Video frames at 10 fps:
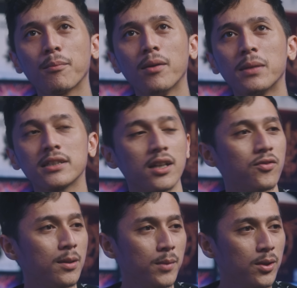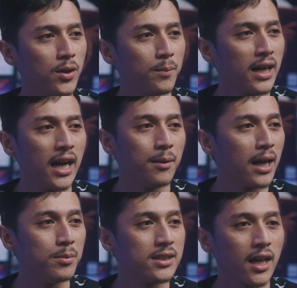emang masalah fitment tuh emang nggak
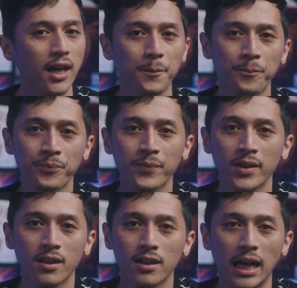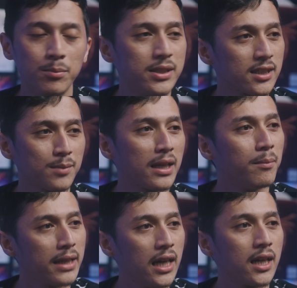nggak bisa nggak bisa
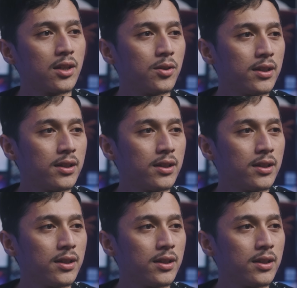semena-mena gitu